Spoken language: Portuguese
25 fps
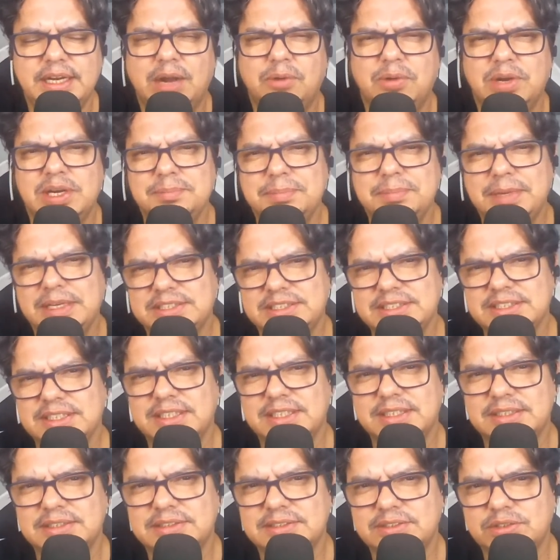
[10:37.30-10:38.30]
Agora,
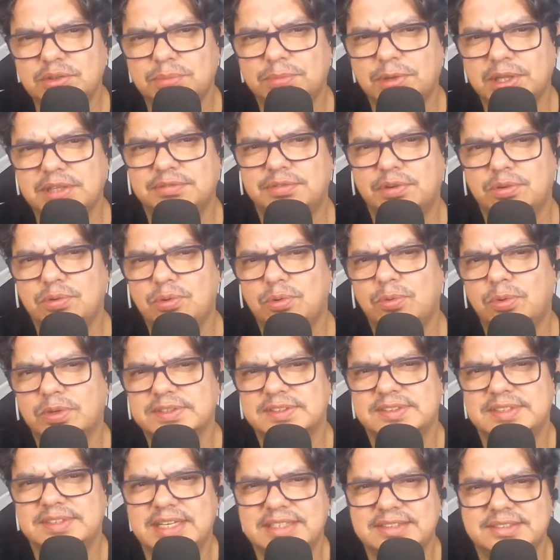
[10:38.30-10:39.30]
imagina se o Botafogo
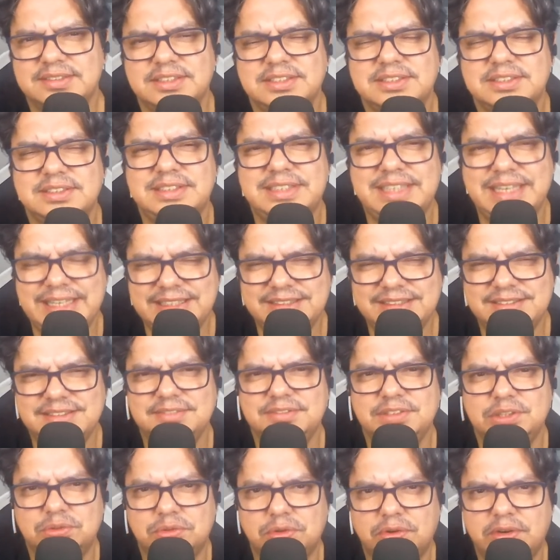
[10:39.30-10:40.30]
consegue essas
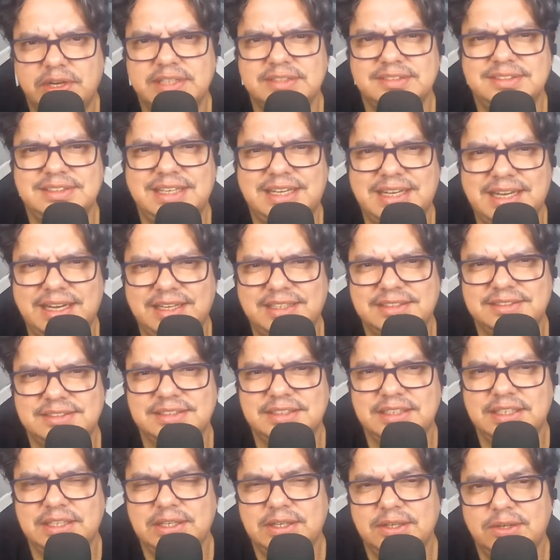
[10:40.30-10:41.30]
13 vitórias em
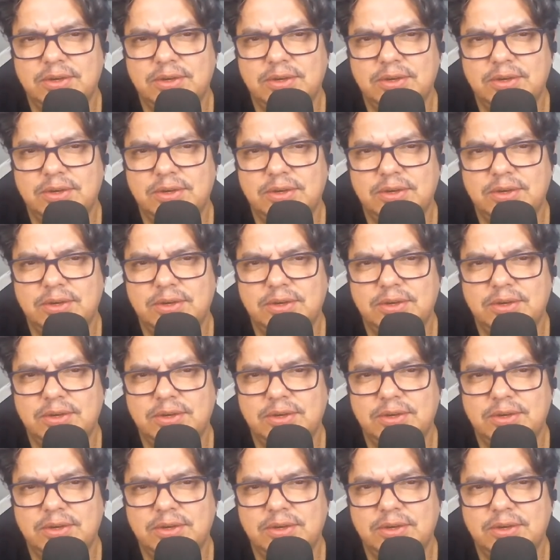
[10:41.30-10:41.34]
casa.